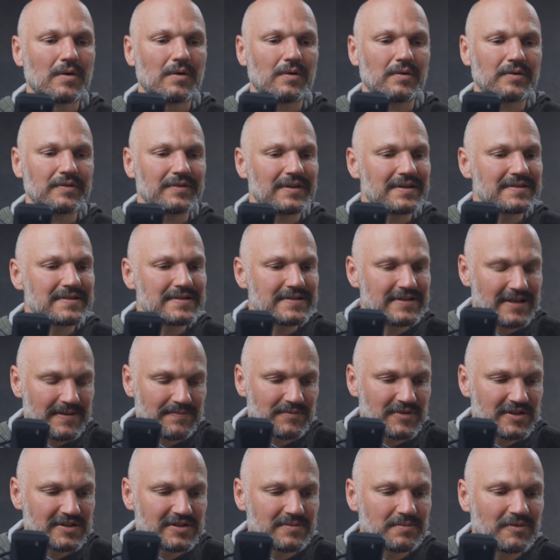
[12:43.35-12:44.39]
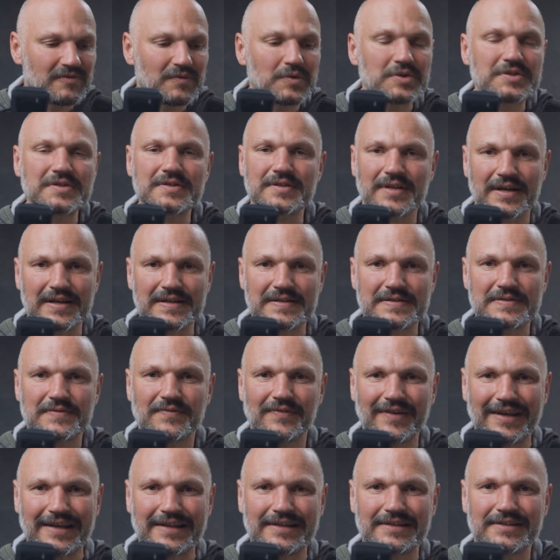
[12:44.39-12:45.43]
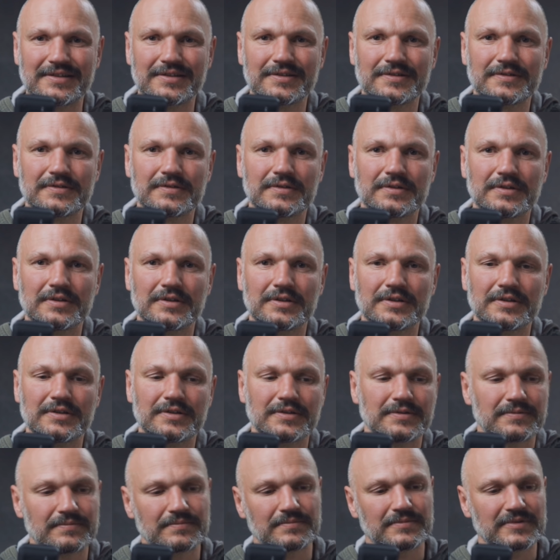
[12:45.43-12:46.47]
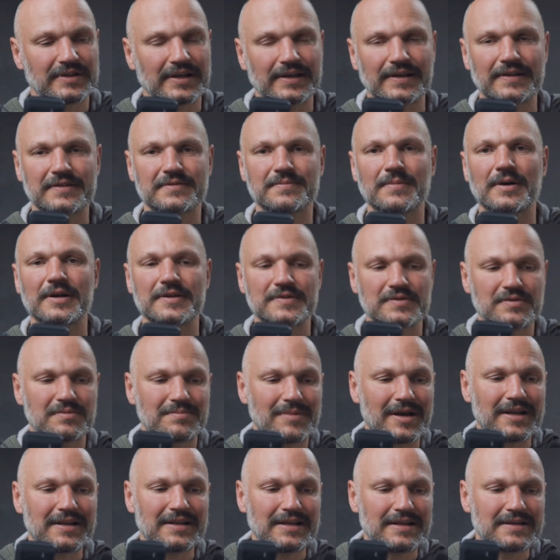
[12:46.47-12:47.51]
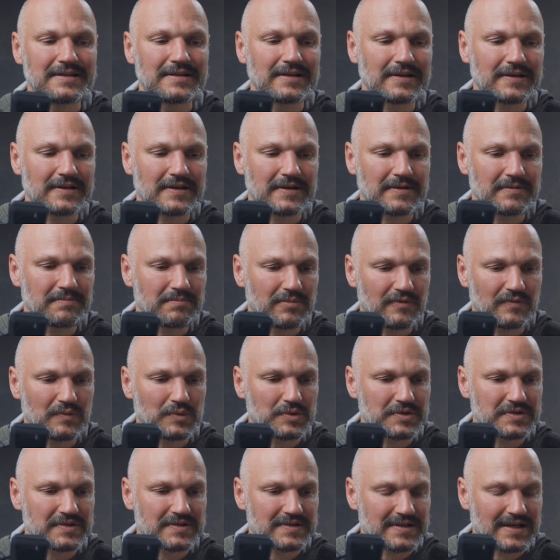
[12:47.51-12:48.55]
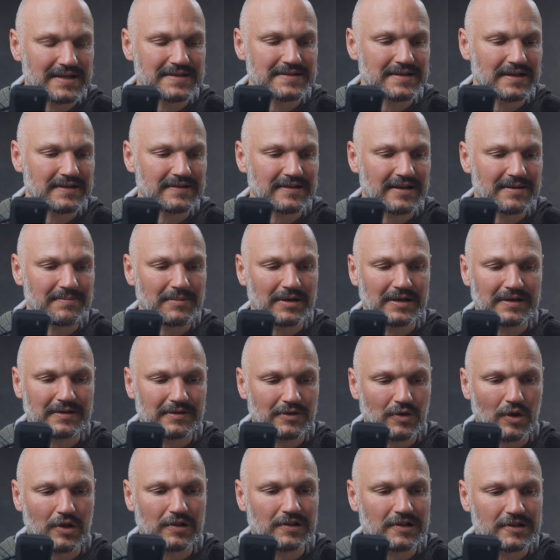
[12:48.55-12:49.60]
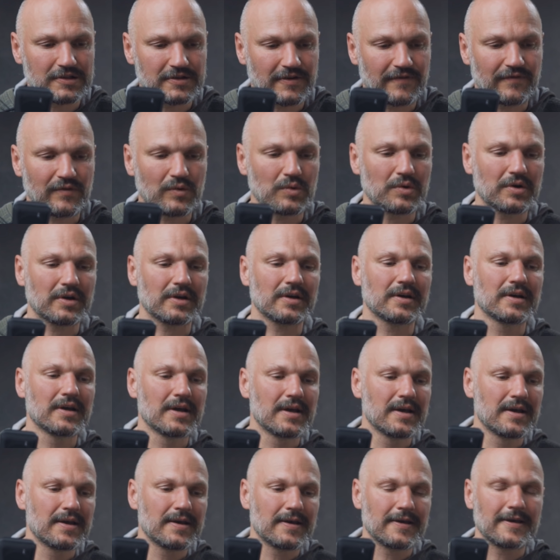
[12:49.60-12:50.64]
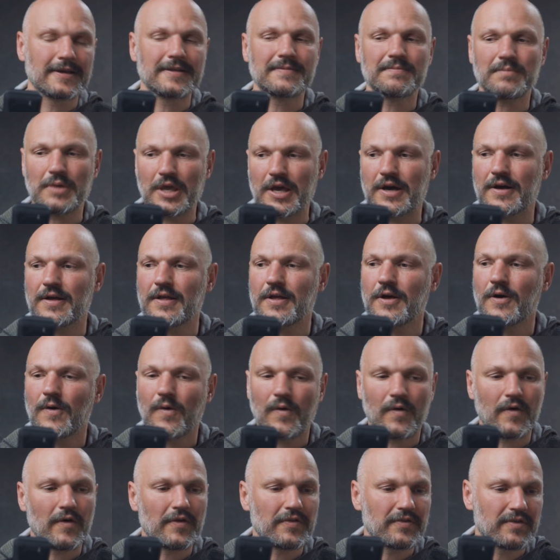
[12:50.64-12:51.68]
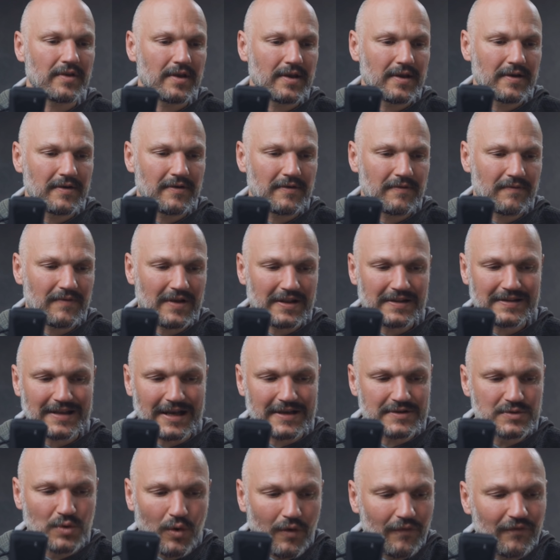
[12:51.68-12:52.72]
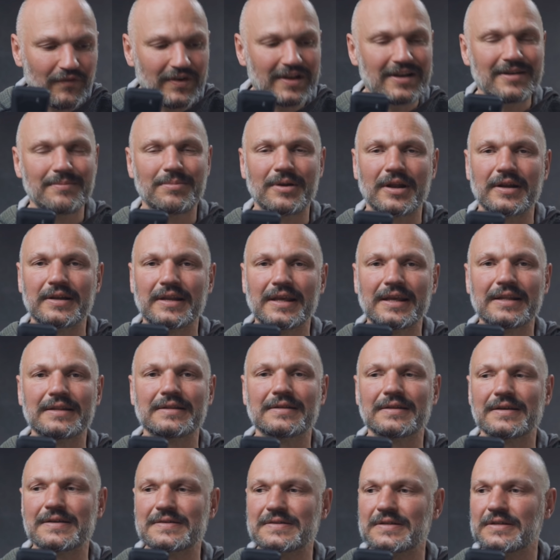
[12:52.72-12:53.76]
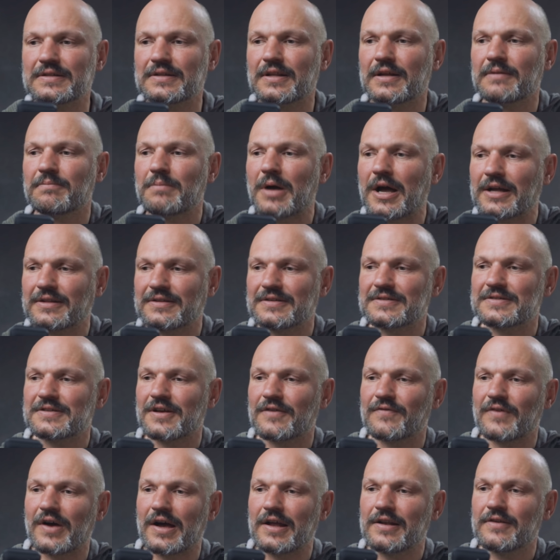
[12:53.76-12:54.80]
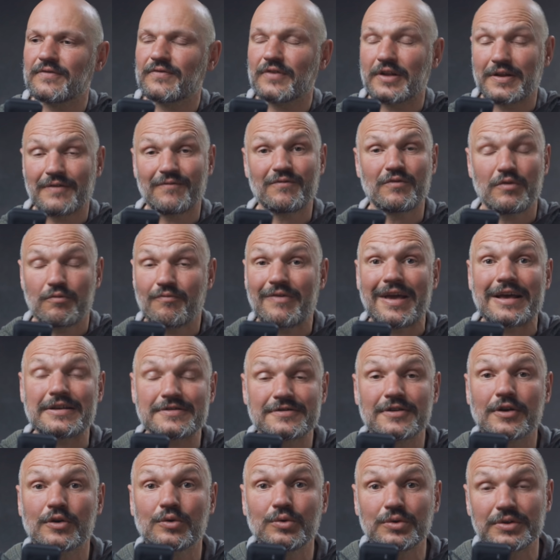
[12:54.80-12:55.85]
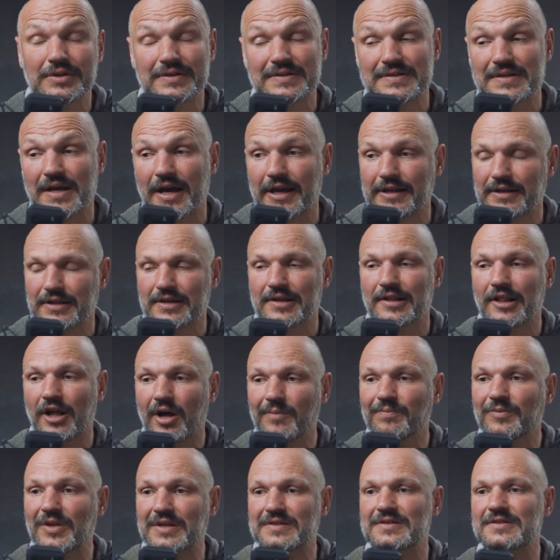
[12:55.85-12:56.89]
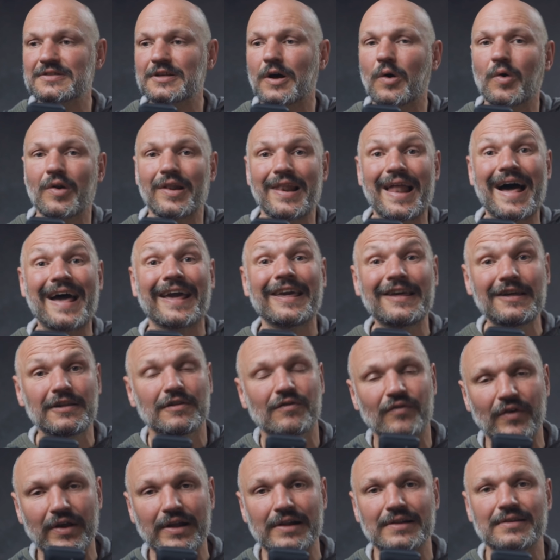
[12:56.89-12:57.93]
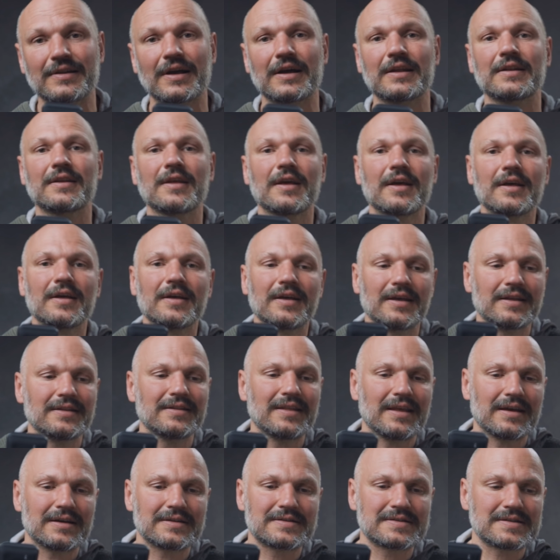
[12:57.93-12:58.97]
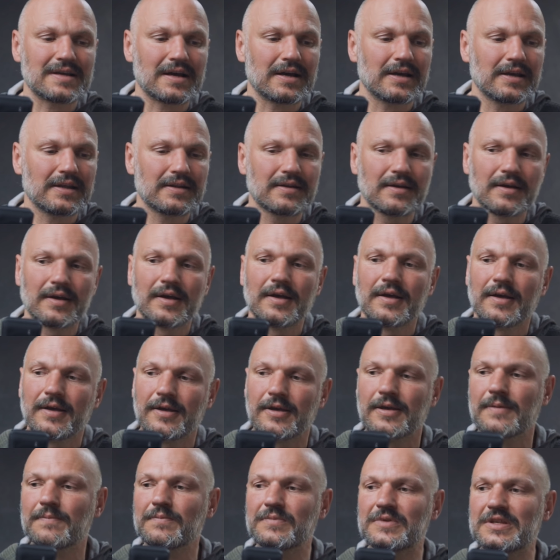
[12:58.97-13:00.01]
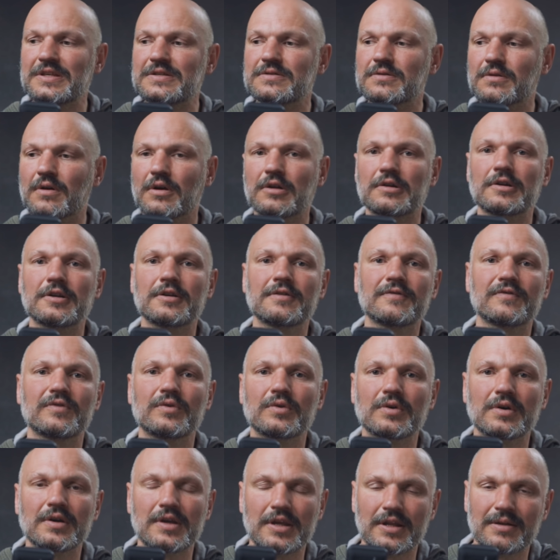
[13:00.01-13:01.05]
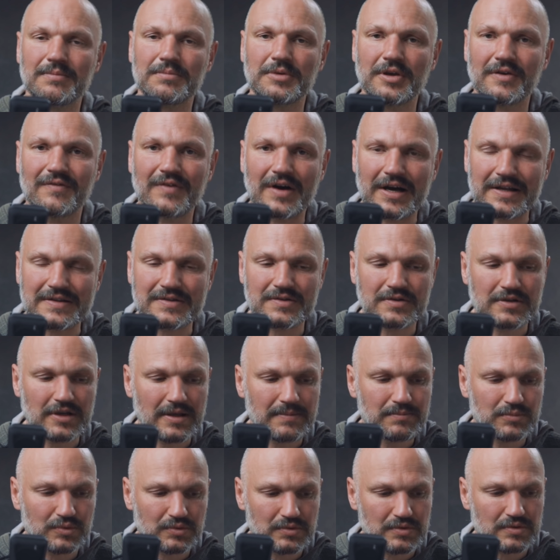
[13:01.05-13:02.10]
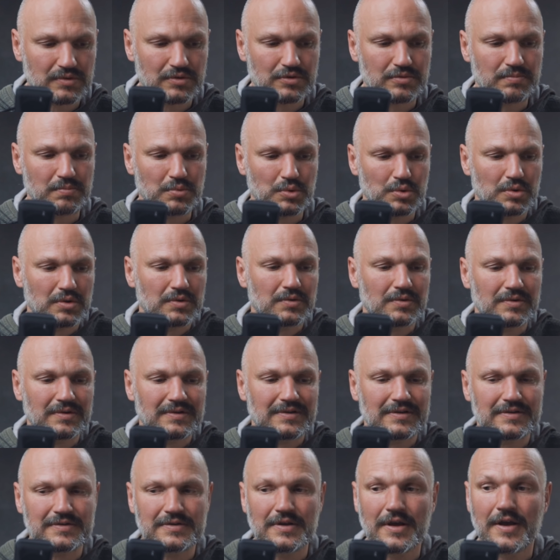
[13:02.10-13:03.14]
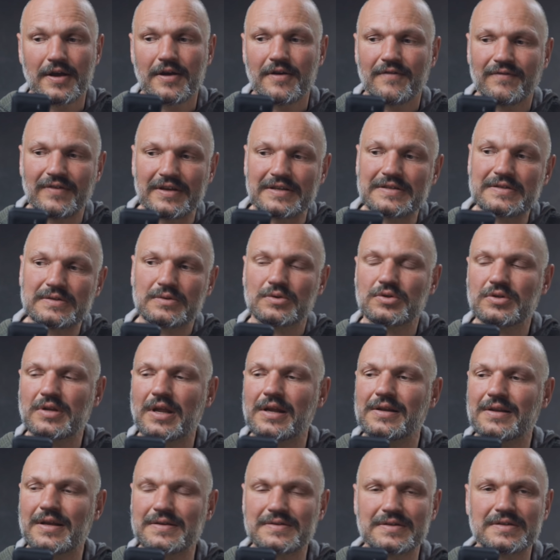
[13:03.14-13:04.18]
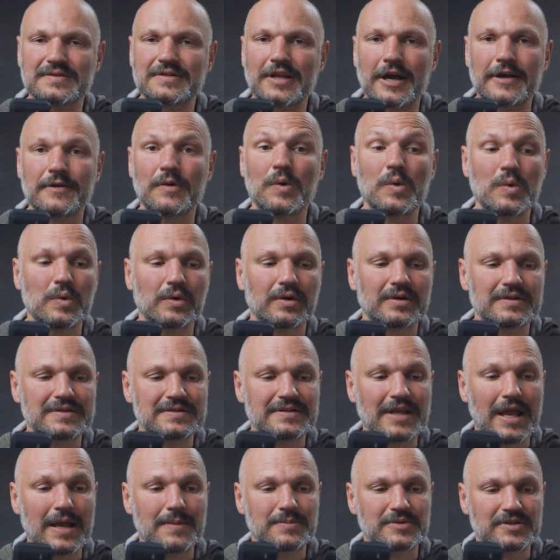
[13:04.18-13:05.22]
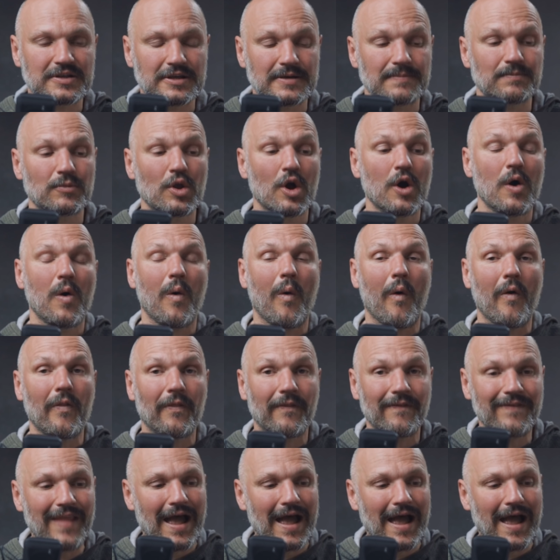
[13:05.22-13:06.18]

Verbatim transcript: Und das ist eben diese Bewusstseinswelt äh, sage ich jetzt mal so, mein innerer Bewusstseinsanteil, mein göttlicher Funke in mir. Und wenn da so viele Planeten da sind, dann macht es auf alle Fälle, wäre es eine gute Zeit. Ich glaube, dass es auch leicht fällt dann in der Zeit, eben diesen göttlichen Funken in mir wahrzunehmen und zu spüren und das festzustellen, dass es da ein höheres Selbst gibt. Und